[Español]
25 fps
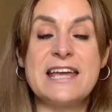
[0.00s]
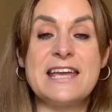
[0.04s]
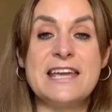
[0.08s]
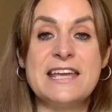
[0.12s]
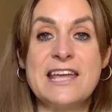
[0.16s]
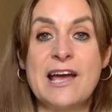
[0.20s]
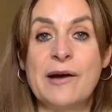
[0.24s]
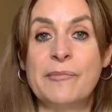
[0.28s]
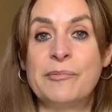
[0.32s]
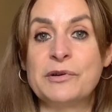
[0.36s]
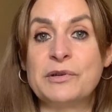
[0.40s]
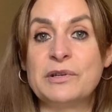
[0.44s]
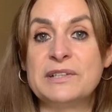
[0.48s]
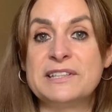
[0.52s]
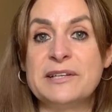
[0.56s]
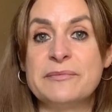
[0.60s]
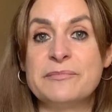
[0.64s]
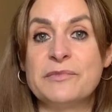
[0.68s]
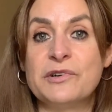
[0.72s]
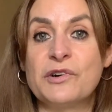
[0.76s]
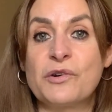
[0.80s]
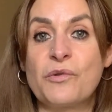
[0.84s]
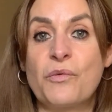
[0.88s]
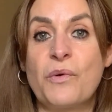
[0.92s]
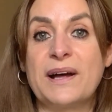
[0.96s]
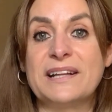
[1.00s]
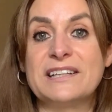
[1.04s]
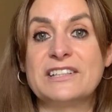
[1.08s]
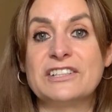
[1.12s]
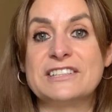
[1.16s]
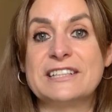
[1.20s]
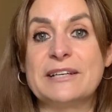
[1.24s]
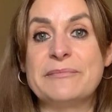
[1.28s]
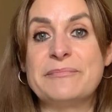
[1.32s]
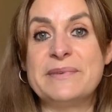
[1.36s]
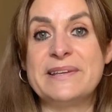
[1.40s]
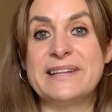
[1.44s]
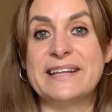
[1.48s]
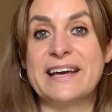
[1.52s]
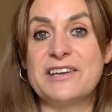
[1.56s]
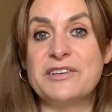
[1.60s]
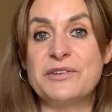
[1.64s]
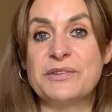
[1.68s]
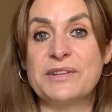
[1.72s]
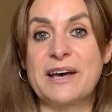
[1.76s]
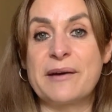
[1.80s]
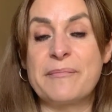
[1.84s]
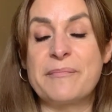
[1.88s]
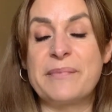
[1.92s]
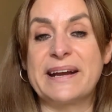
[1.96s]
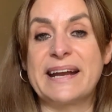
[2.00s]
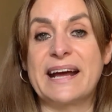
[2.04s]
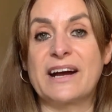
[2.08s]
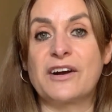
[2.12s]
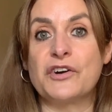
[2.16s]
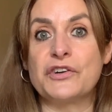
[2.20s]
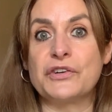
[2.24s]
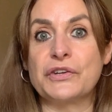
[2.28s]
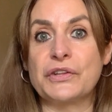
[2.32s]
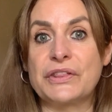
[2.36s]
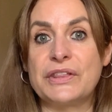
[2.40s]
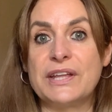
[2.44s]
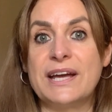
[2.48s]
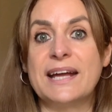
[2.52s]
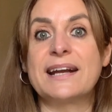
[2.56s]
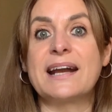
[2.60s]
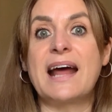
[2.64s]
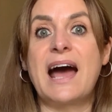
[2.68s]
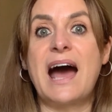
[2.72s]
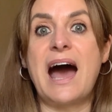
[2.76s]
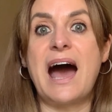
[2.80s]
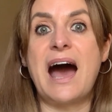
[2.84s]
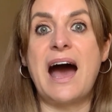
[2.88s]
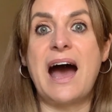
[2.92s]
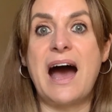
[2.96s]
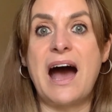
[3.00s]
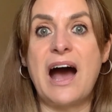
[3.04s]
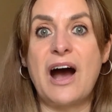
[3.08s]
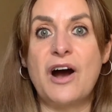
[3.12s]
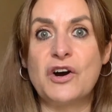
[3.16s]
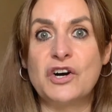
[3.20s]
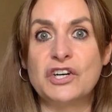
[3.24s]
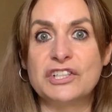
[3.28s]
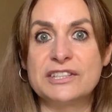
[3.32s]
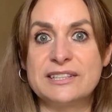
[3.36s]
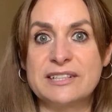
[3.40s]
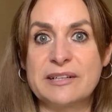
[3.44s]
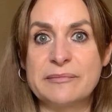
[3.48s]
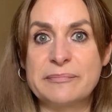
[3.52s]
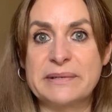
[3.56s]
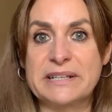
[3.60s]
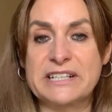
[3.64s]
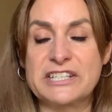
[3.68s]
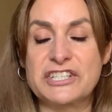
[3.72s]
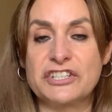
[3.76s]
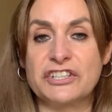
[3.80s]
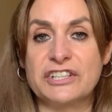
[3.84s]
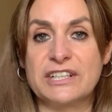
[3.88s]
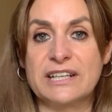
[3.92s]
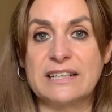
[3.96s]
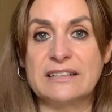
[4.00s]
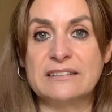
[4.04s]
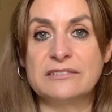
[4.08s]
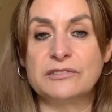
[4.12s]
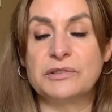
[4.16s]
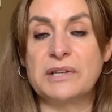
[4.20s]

Y ya por último, cuando te pide ayuda para conocer a otra persona,